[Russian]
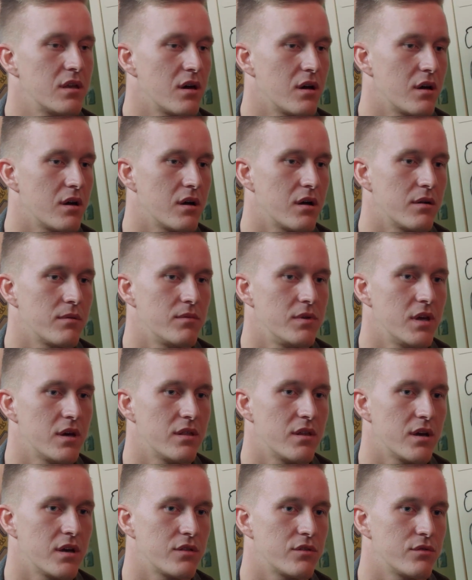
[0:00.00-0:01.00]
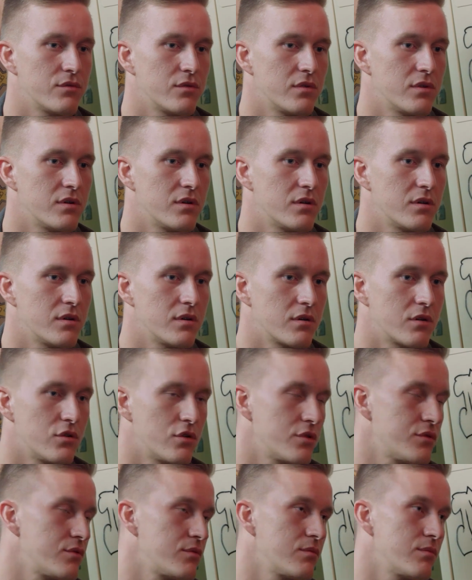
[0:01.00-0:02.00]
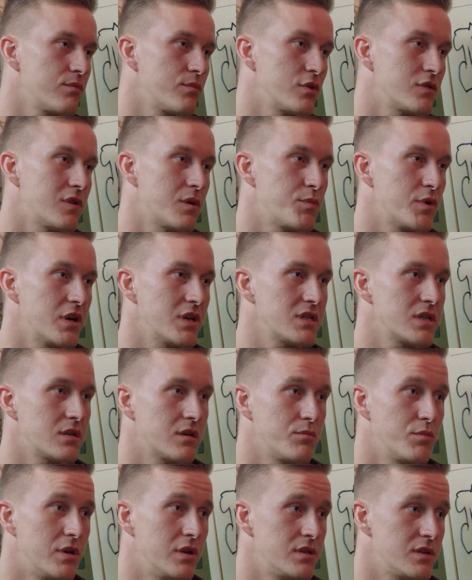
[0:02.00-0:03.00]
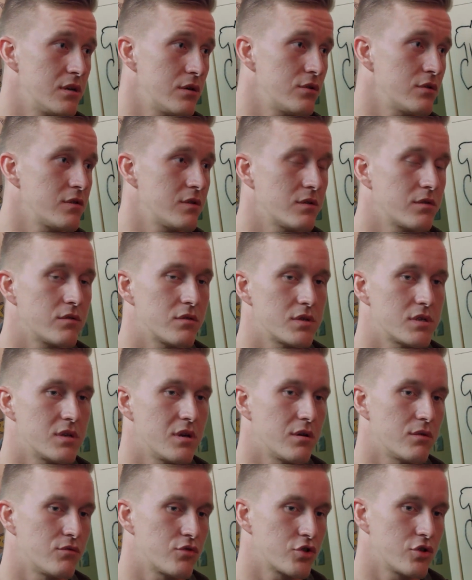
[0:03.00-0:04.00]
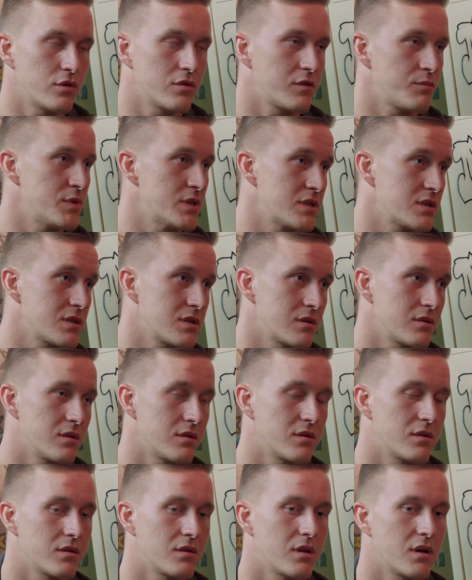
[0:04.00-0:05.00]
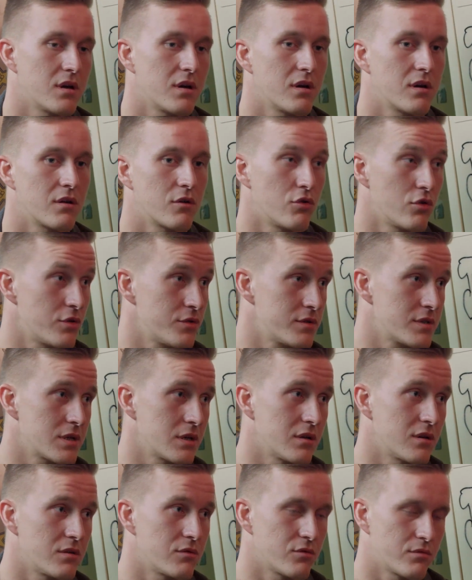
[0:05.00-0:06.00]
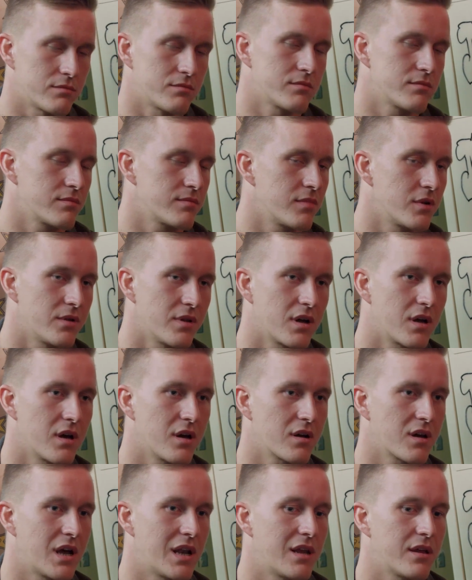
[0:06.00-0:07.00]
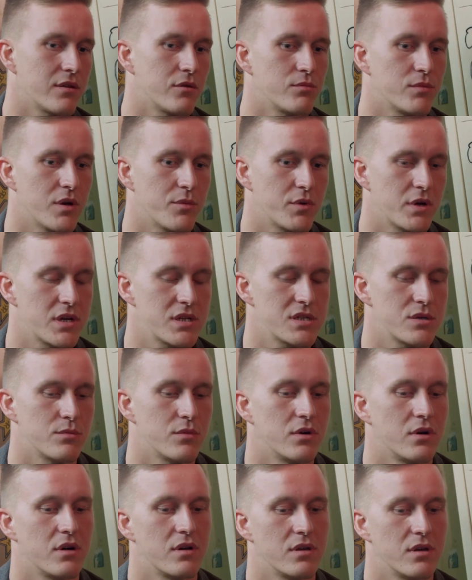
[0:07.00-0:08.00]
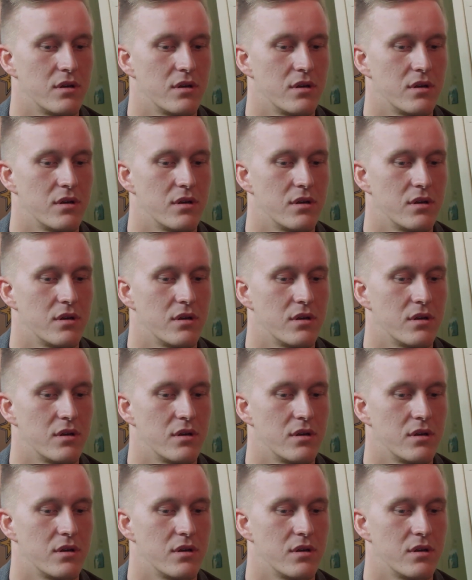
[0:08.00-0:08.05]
А, я до этого год после операции реабилитировался, то есть я ушел из бизнеса где-то на год целый, ну, нога, колено у меня операция была.